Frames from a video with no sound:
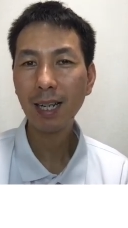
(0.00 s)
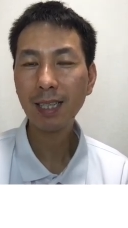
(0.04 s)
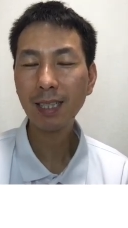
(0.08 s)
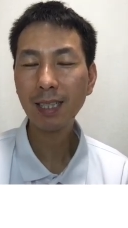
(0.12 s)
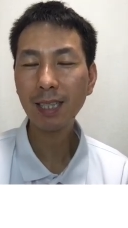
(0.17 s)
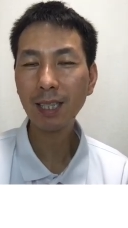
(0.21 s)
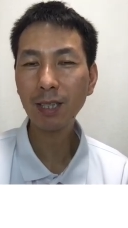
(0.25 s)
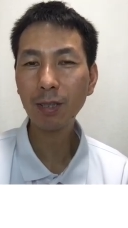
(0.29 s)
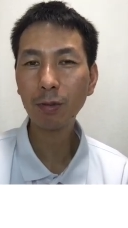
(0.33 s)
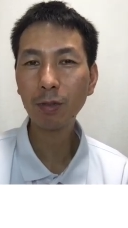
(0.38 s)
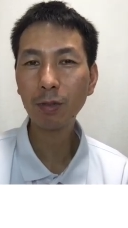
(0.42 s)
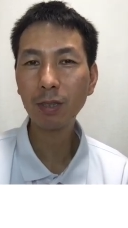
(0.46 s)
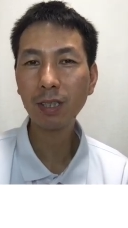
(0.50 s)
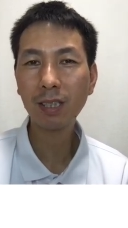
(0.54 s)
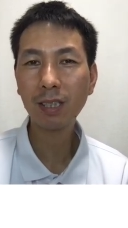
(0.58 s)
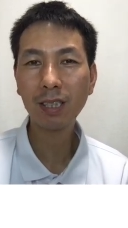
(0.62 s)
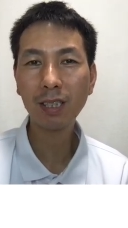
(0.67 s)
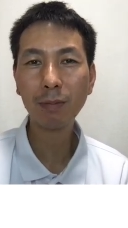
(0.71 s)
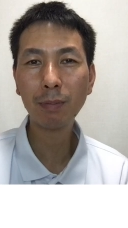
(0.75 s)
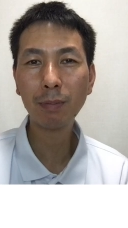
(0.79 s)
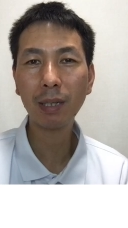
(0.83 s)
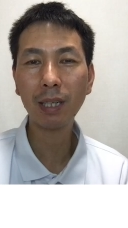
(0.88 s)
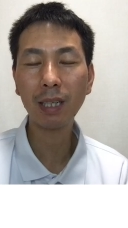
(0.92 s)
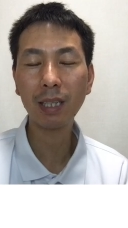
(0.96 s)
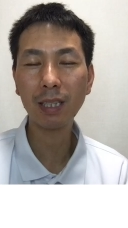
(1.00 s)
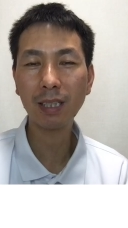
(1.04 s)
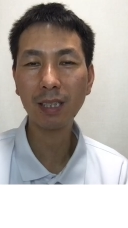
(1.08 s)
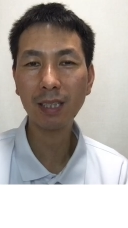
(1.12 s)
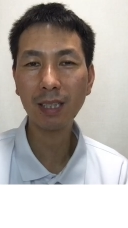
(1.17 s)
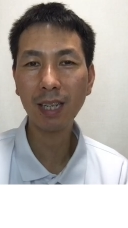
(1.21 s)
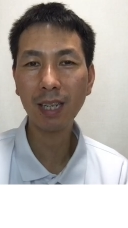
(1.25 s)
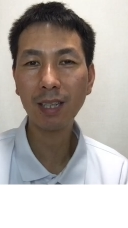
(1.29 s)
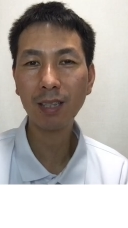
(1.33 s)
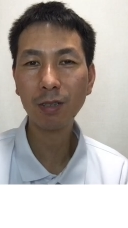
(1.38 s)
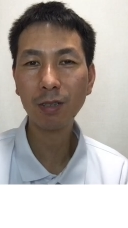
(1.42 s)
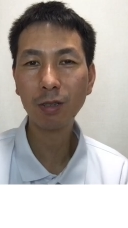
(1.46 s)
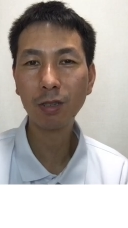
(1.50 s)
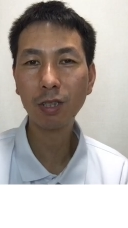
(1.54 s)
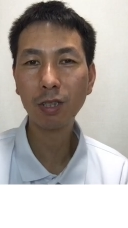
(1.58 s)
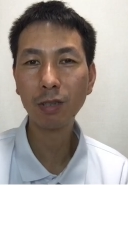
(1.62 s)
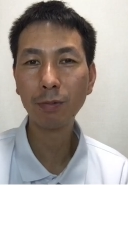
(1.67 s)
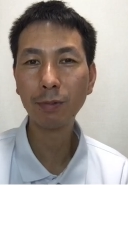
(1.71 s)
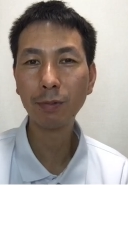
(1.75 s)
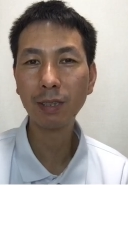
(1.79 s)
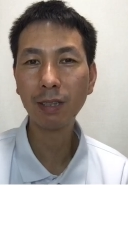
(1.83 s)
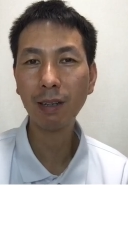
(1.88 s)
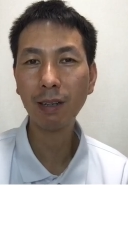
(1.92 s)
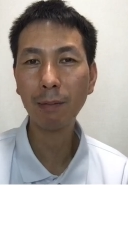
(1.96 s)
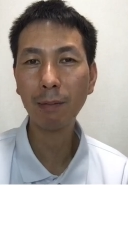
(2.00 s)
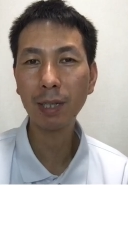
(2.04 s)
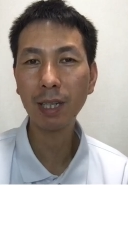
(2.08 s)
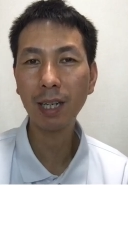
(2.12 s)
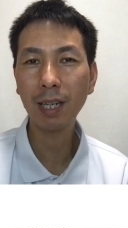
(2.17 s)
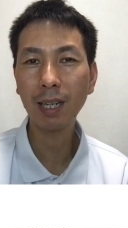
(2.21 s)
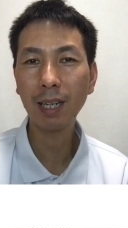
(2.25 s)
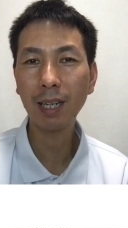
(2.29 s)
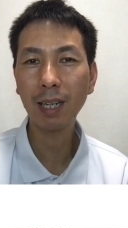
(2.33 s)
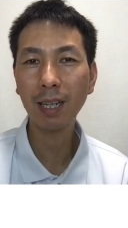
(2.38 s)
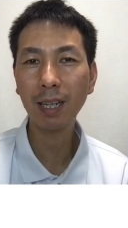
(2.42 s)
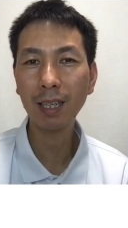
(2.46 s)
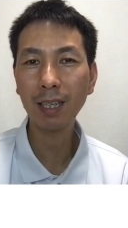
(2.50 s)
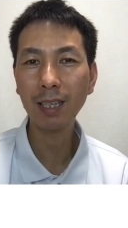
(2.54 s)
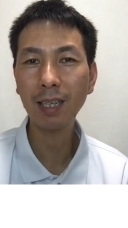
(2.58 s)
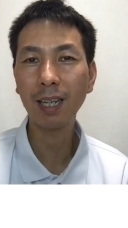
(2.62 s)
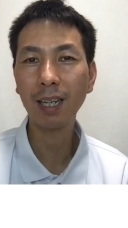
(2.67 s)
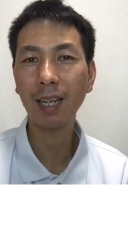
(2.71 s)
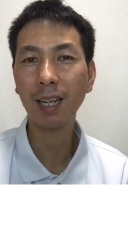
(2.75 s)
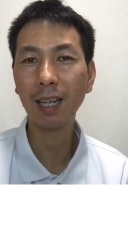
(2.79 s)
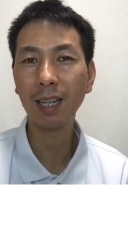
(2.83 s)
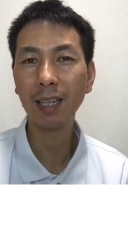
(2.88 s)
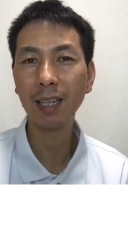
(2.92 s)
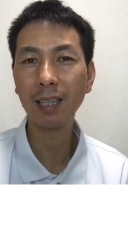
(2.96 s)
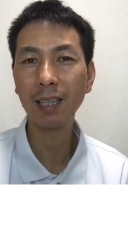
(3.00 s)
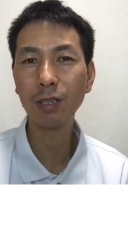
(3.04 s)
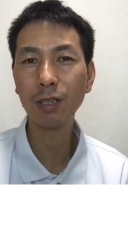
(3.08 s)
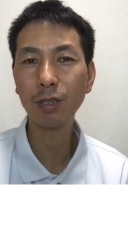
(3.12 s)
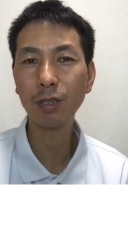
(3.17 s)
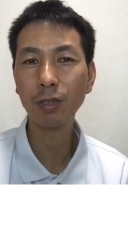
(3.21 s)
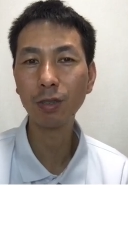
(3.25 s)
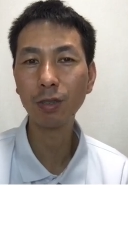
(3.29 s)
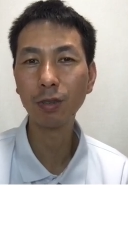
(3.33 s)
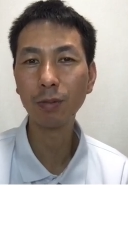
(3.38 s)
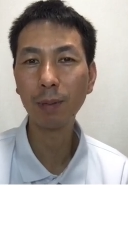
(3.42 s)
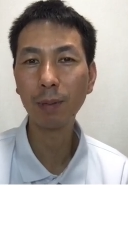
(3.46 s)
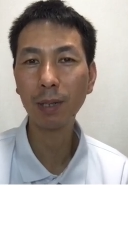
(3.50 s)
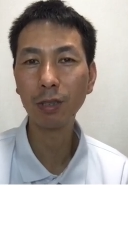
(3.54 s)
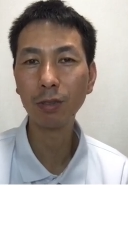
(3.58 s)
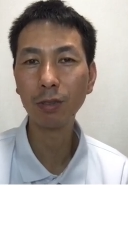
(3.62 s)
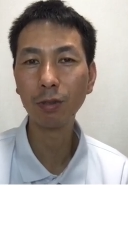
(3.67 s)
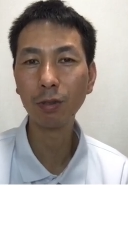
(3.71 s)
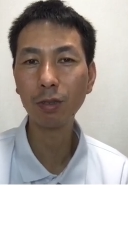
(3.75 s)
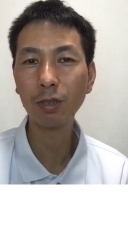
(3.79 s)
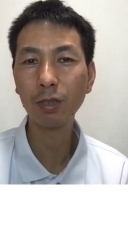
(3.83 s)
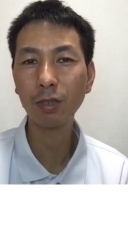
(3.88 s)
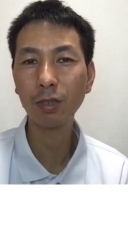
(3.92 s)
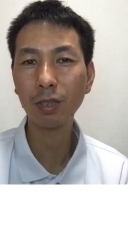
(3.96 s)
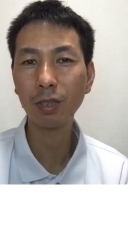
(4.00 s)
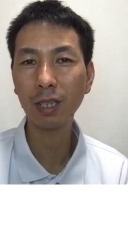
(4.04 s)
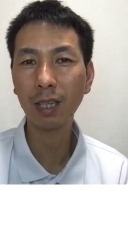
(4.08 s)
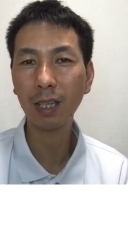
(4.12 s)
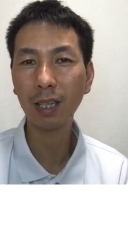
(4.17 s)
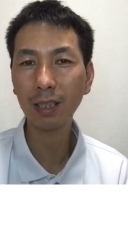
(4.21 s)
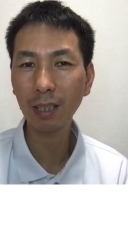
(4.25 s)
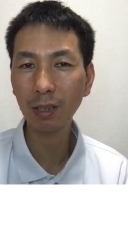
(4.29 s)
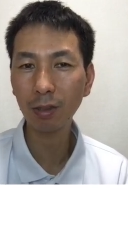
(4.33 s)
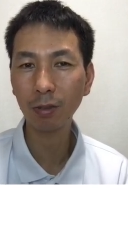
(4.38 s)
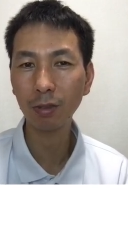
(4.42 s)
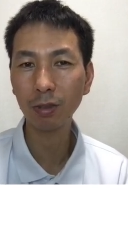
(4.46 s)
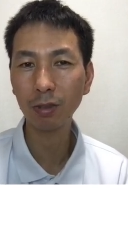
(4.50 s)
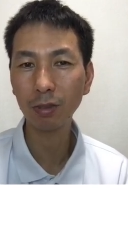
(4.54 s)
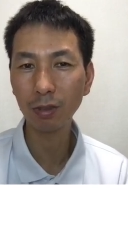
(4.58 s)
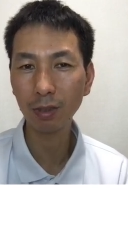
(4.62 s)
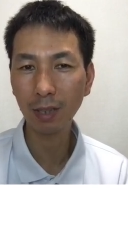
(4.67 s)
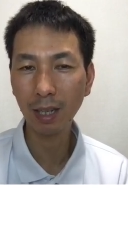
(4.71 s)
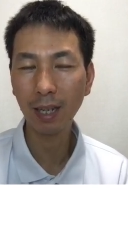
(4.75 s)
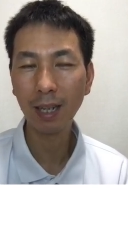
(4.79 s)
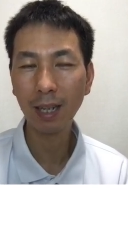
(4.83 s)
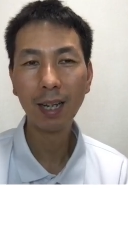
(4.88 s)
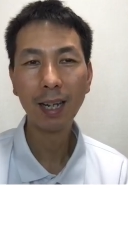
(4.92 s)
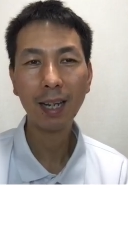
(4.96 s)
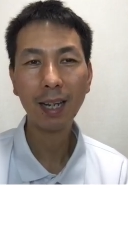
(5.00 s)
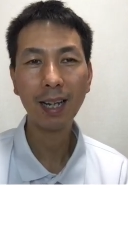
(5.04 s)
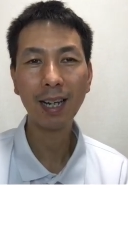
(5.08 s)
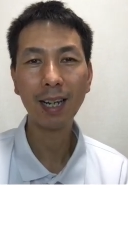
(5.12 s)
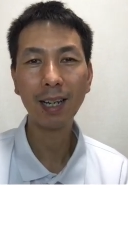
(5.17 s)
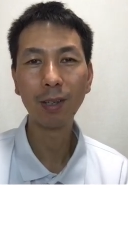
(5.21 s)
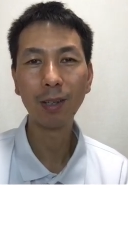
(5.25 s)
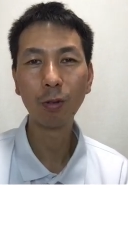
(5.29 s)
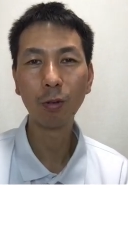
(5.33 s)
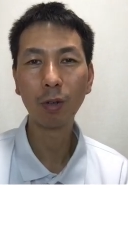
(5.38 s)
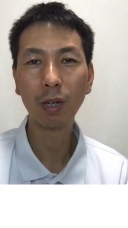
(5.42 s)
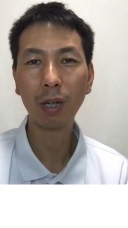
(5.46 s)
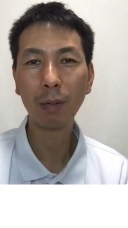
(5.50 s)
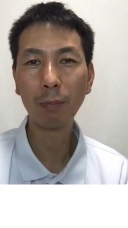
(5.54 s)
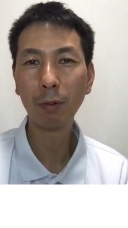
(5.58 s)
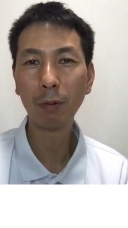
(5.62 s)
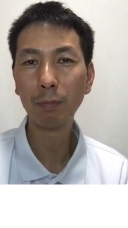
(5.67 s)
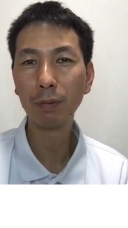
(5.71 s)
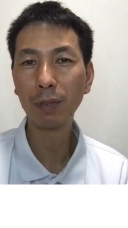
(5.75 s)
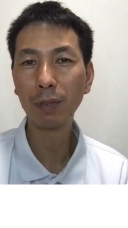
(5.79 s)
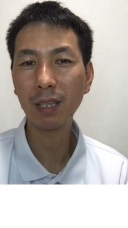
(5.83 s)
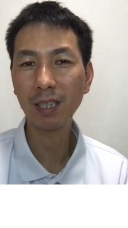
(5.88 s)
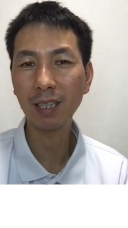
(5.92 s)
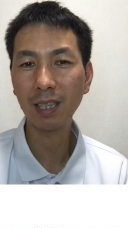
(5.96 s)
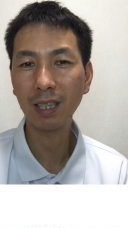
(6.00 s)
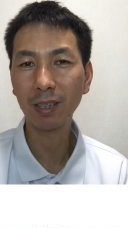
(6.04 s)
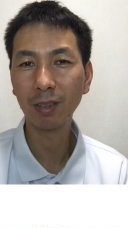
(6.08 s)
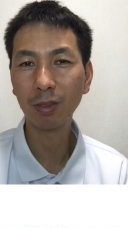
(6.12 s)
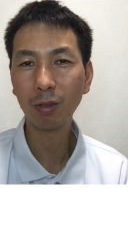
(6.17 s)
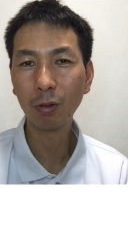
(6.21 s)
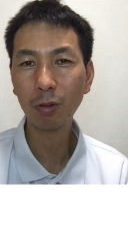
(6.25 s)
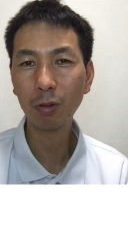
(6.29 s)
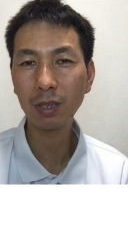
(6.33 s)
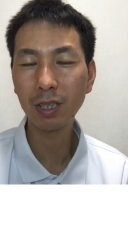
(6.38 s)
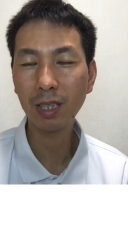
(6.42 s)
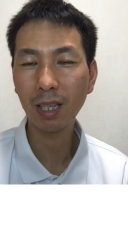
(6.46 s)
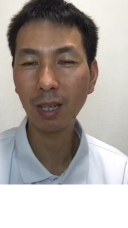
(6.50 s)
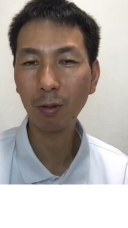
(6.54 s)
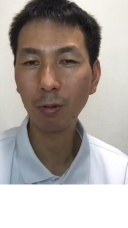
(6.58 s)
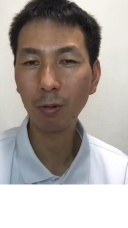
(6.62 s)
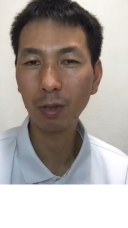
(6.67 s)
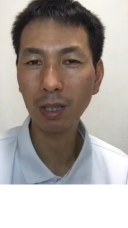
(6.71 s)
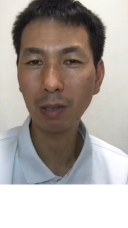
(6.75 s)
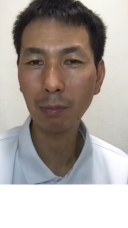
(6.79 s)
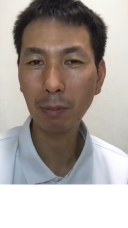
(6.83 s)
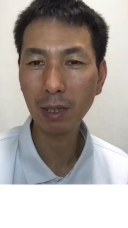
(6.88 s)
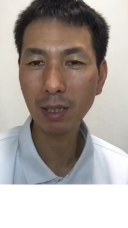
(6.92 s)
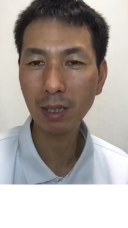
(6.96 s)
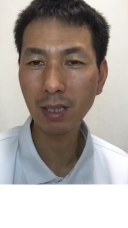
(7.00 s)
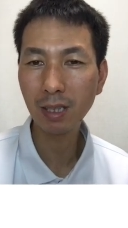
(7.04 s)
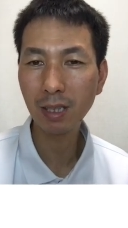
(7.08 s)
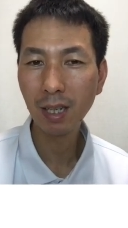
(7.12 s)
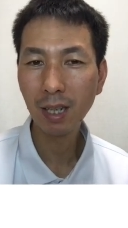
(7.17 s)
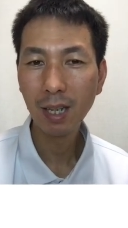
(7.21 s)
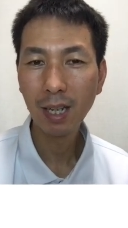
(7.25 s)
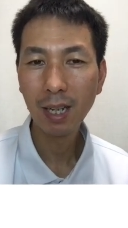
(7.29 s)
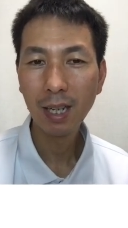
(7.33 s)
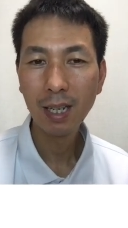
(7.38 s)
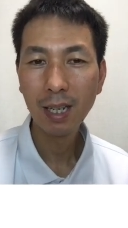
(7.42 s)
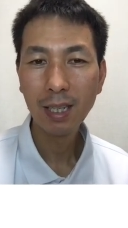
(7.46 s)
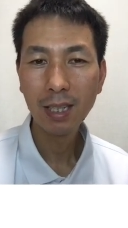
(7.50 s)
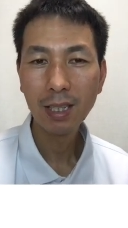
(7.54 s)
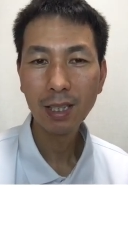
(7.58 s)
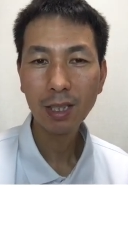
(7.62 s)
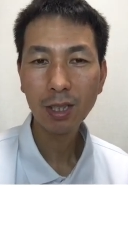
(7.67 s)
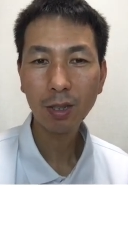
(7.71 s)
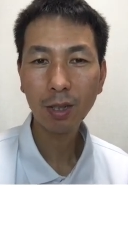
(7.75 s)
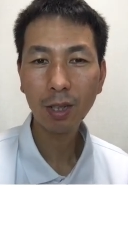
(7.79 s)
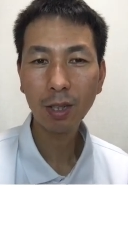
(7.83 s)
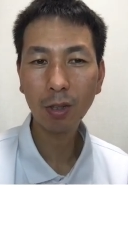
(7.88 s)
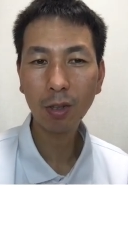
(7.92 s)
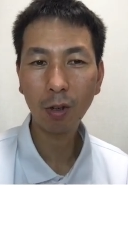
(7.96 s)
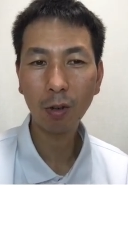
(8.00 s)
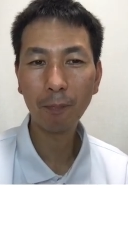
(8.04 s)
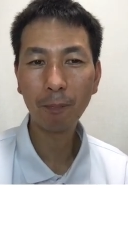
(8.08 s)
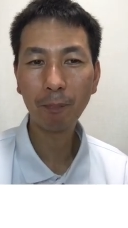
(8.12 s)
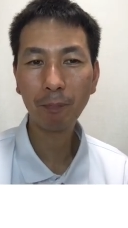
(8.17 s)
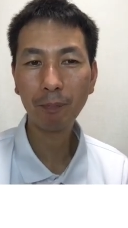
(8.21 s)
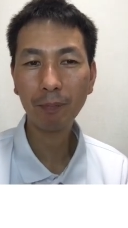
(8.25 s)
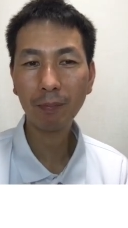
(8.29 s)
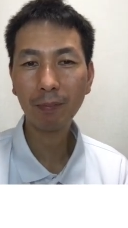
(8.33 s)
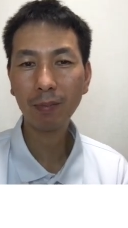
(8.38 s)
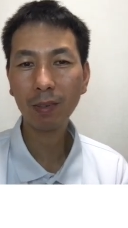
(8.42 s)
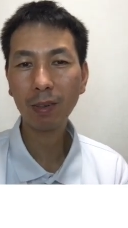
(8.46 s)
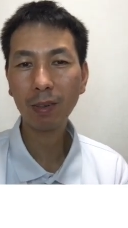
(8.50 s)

最初の1通目でですね、YouTube では見られない、練習メニューの作り方というね、動画もプレゼントしております。それと、